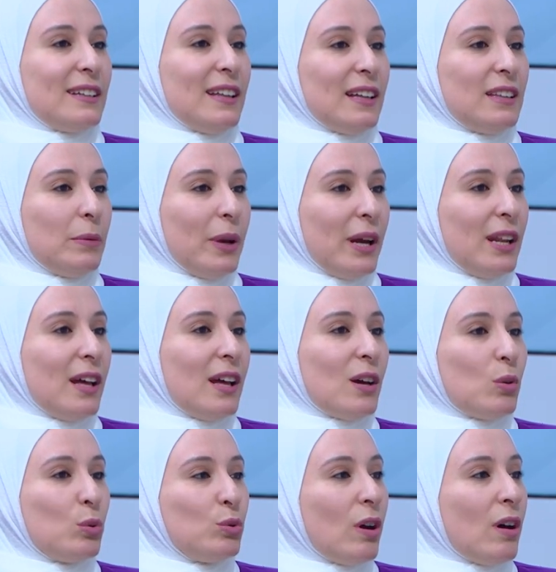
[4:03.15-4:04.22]
تحتوي على
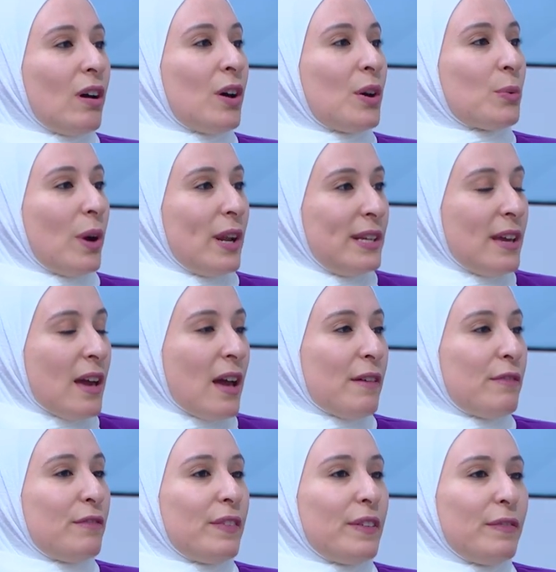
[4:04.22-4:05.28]
خضار
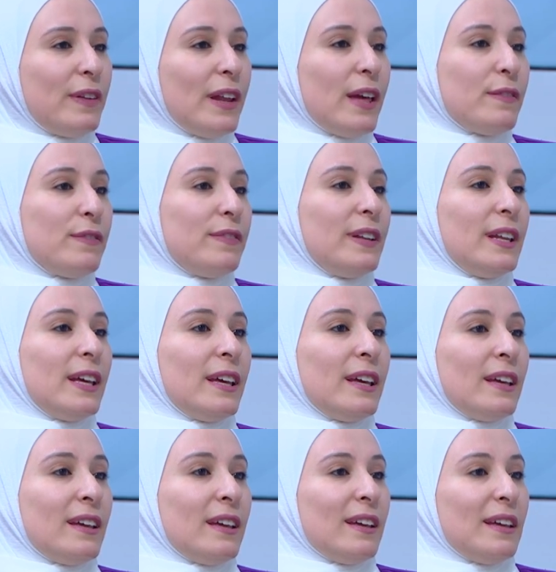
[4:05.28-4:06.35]
والياف فليفله
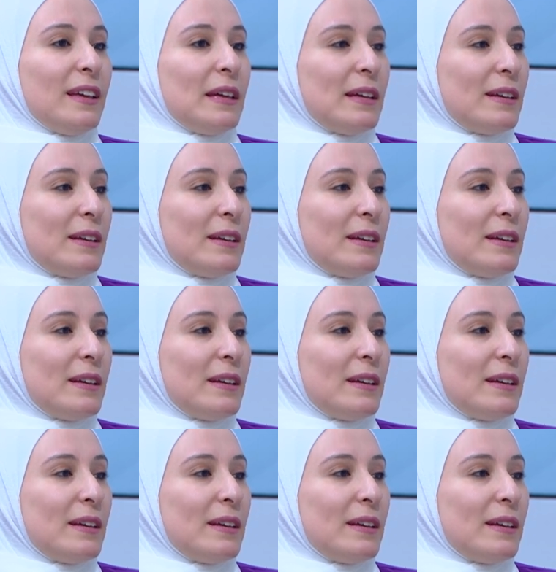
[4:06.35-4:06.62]
آه،